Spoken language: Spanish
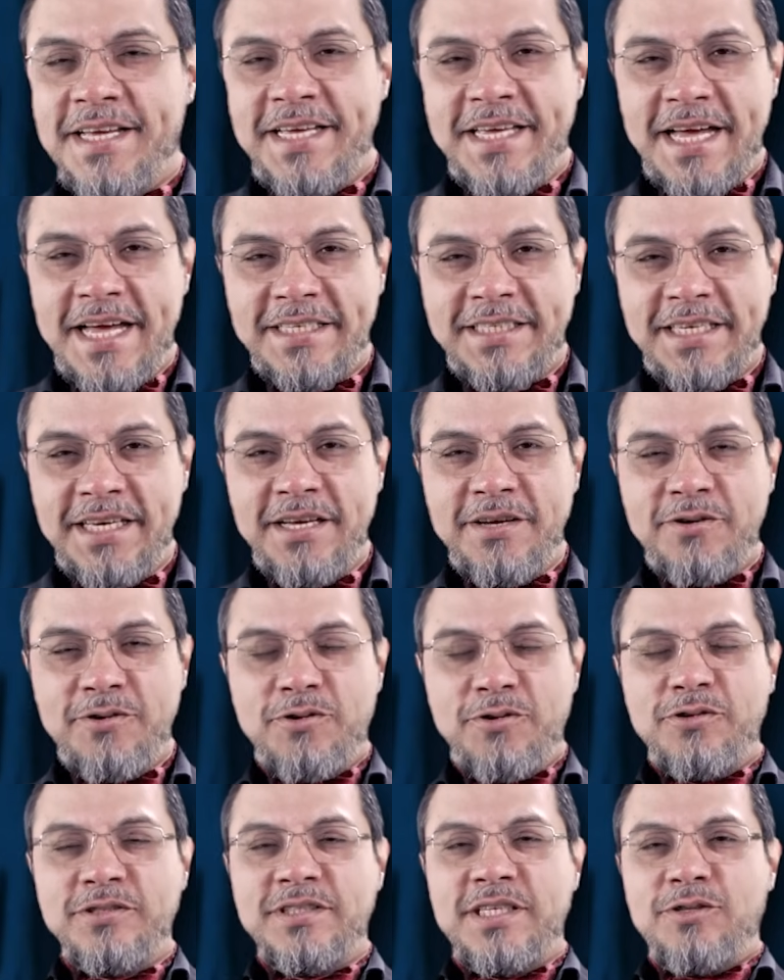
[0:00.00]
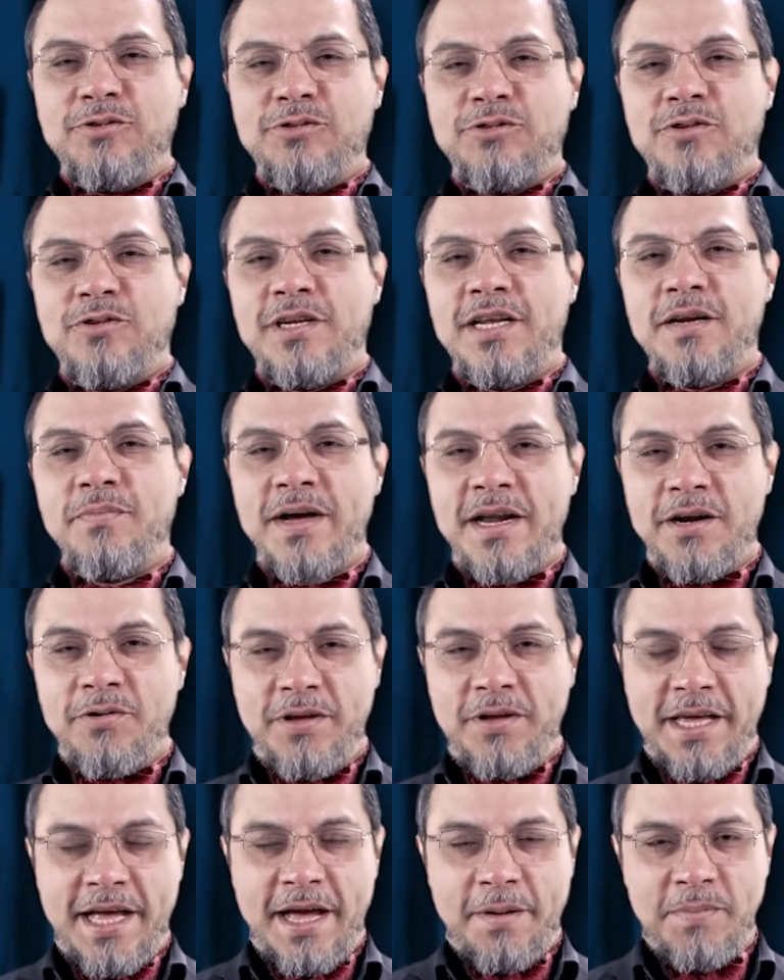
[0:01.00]
Y así, con constitución en
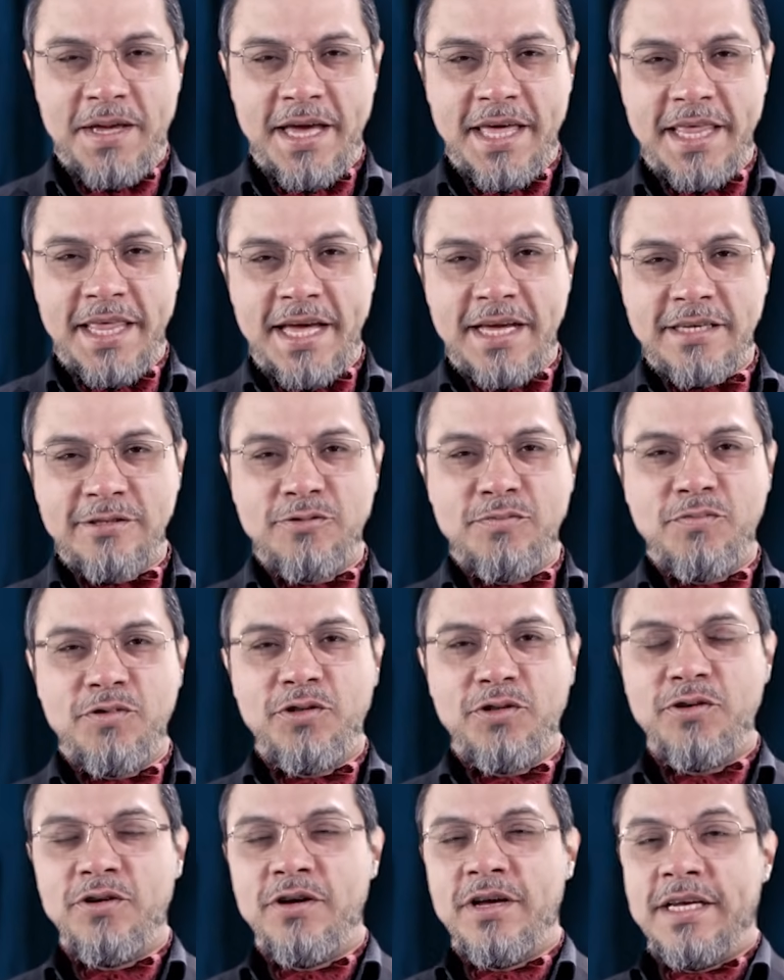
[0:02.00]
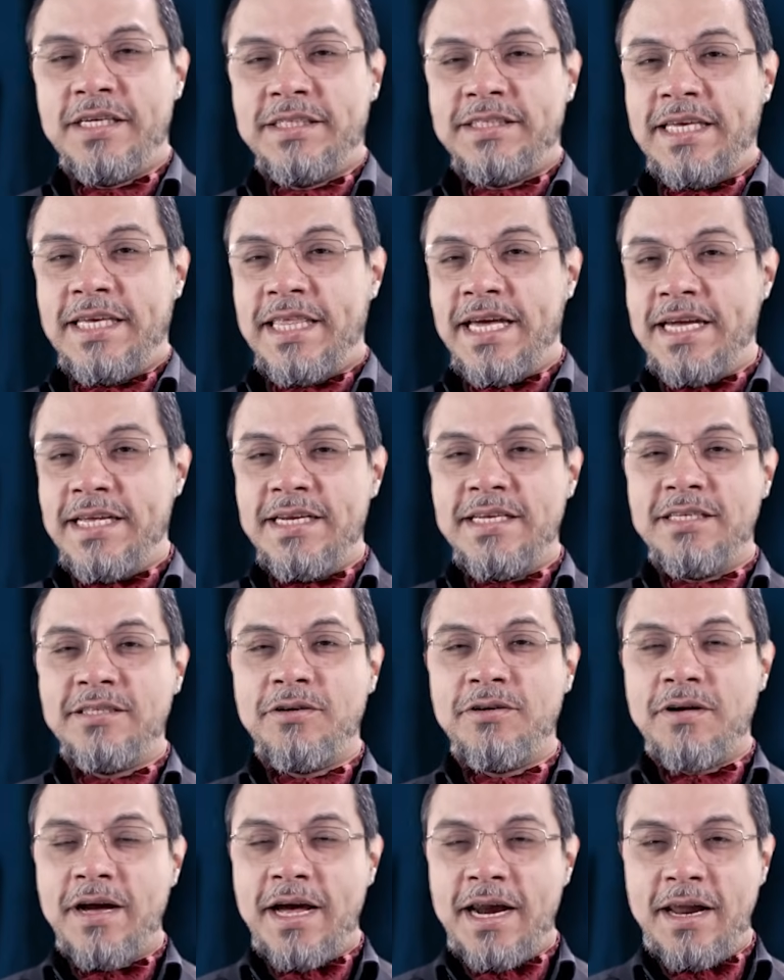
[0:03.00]
mano y cambiada a su modo, se da
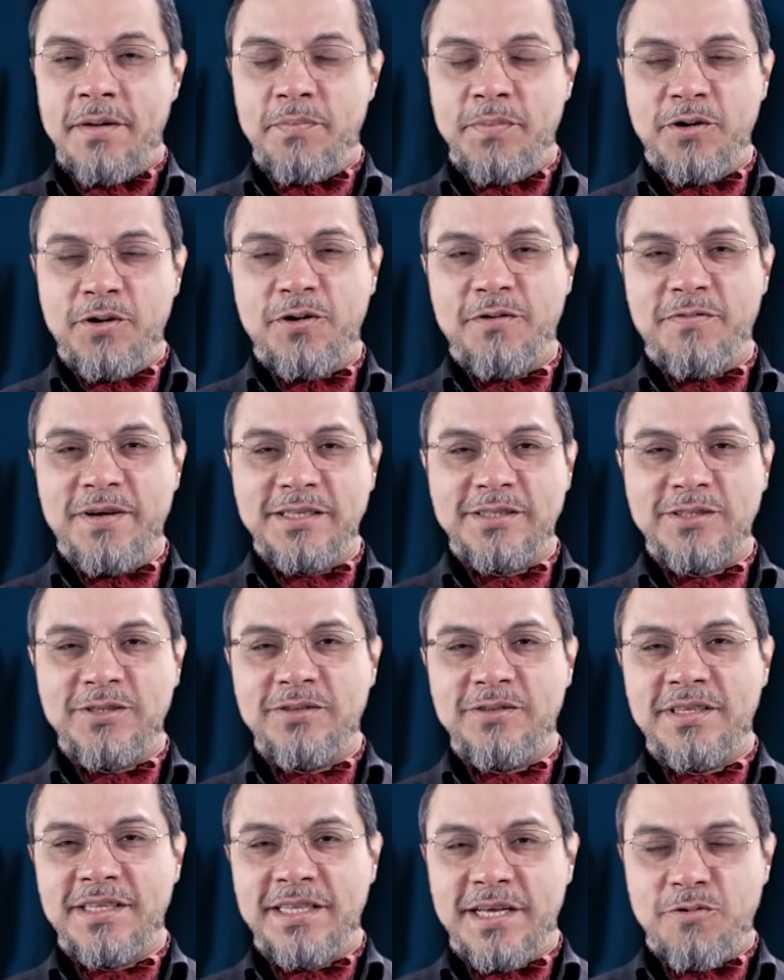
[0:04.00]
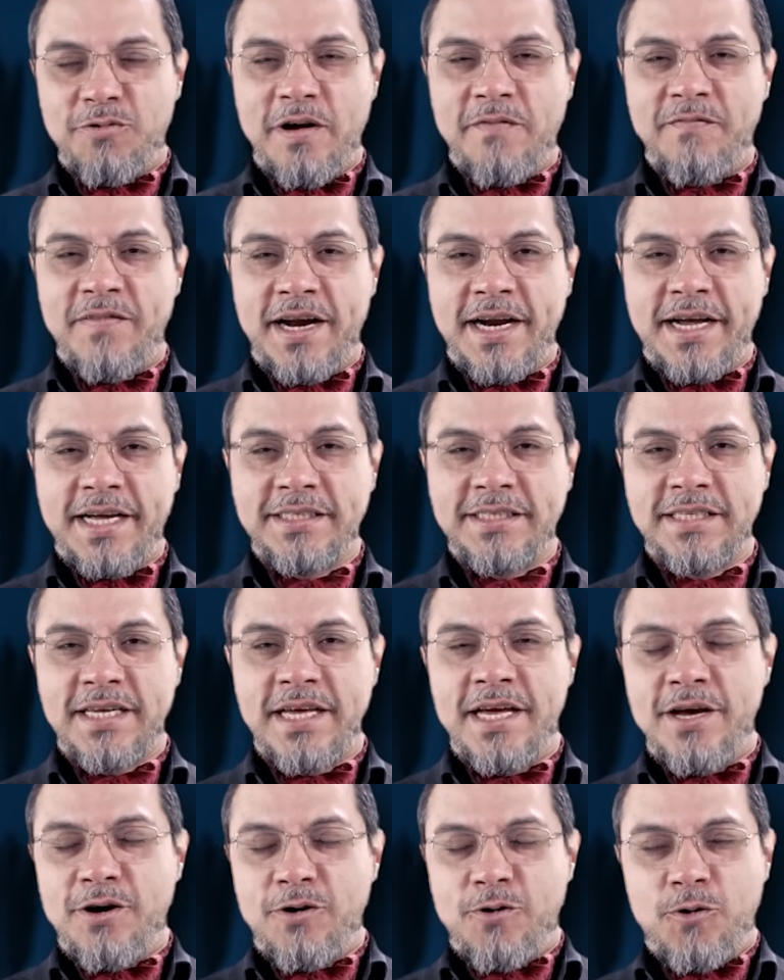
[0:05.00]
inicio a la peor versión de Juan Vargas,
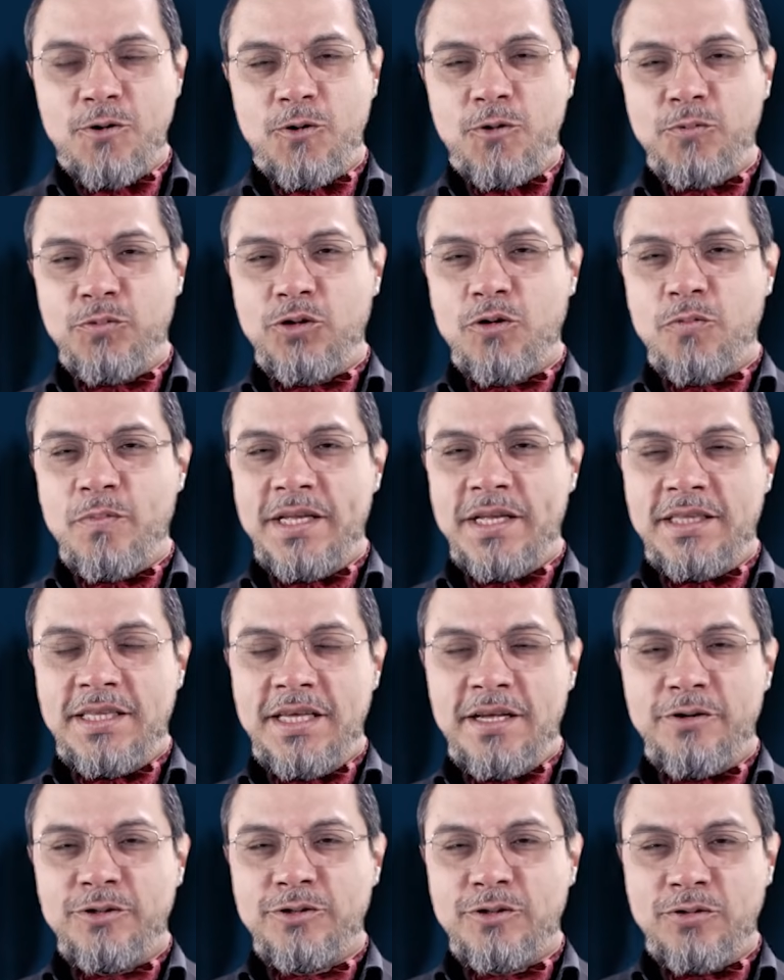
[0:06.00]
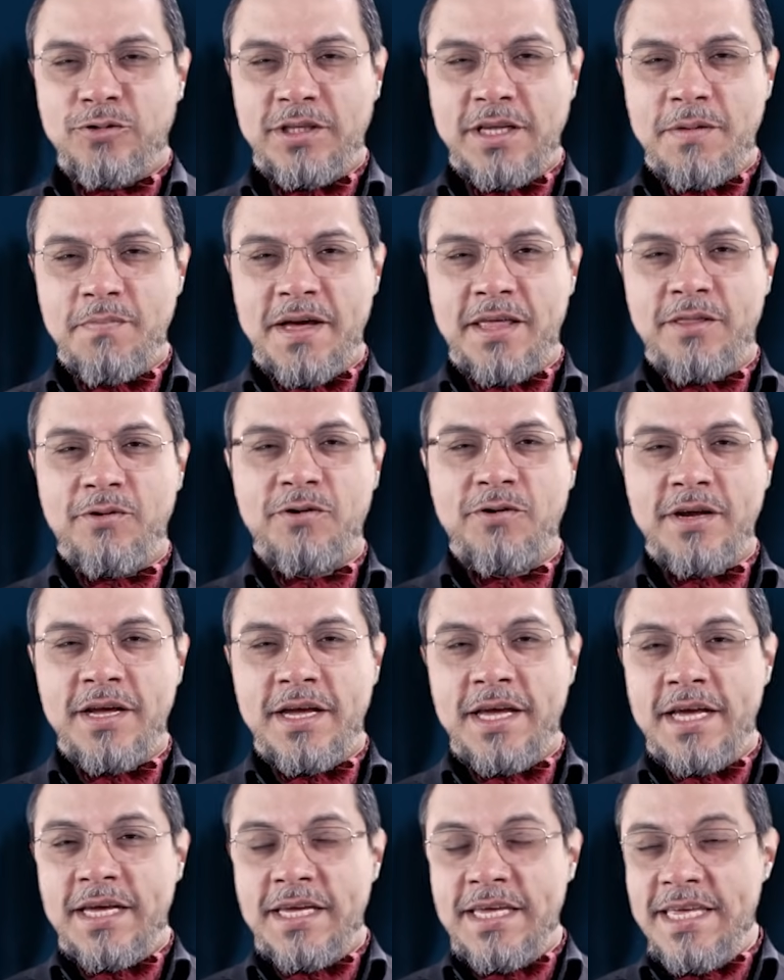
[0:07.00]
corrupto, mentiroso, timador
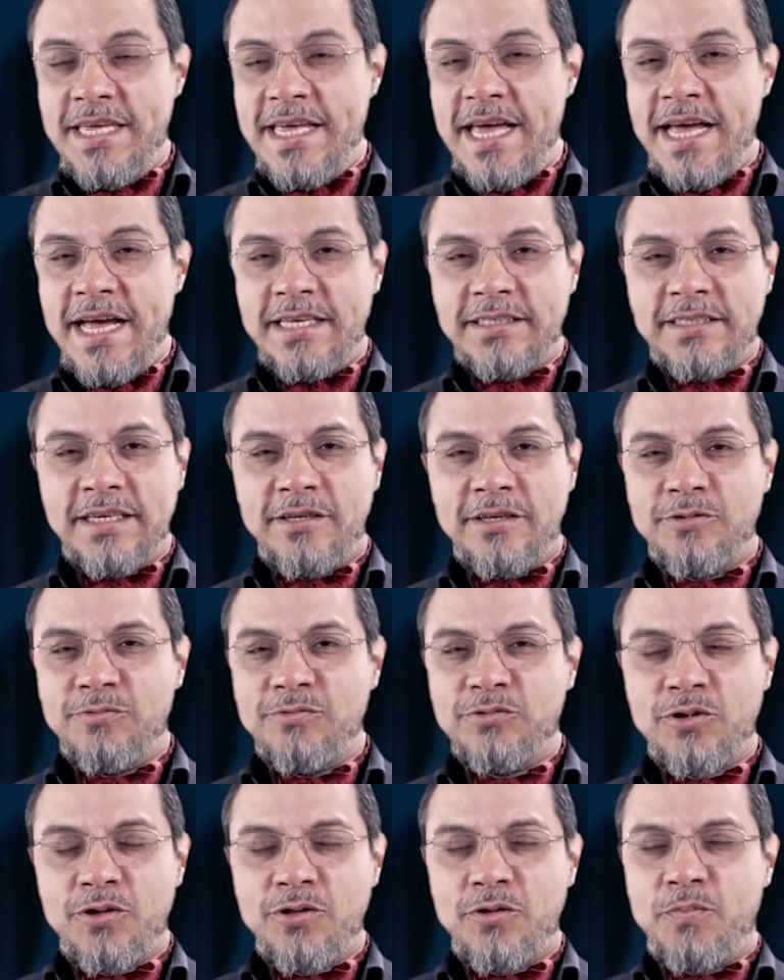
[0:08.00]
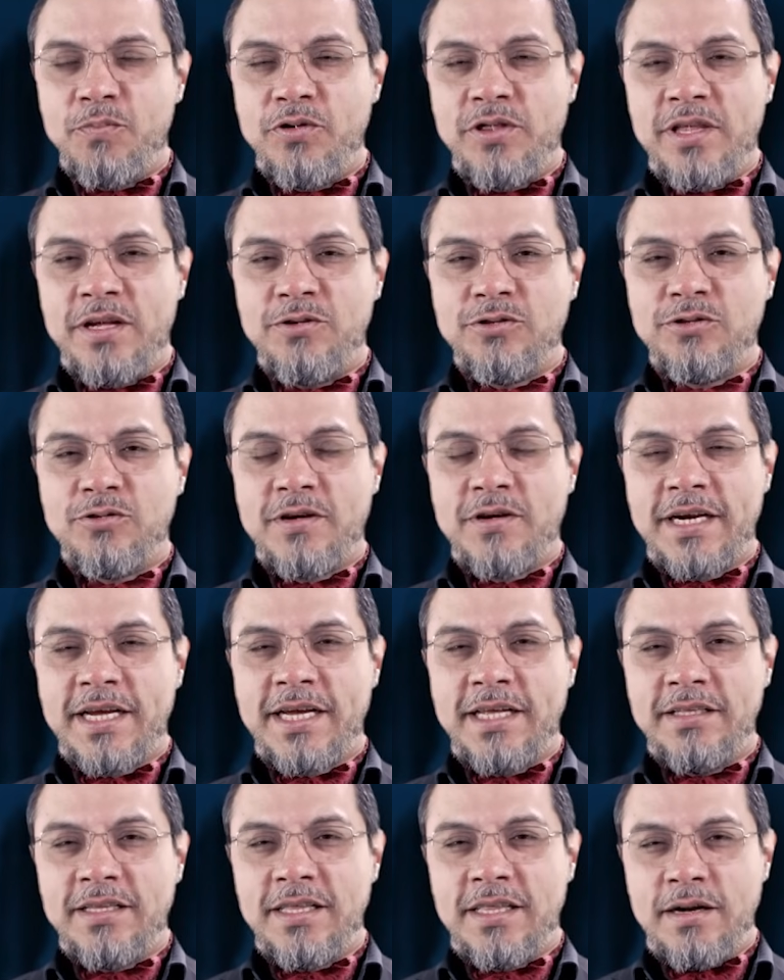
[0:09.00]
y llega a ser un todopoderoso
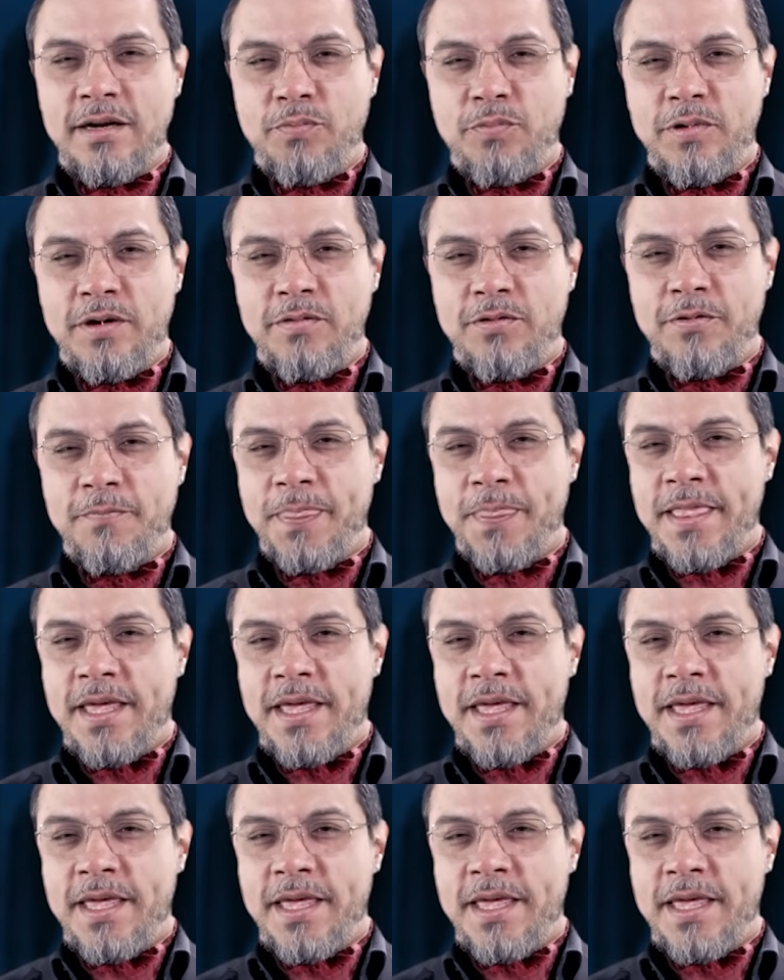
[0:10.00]
regente del pueblo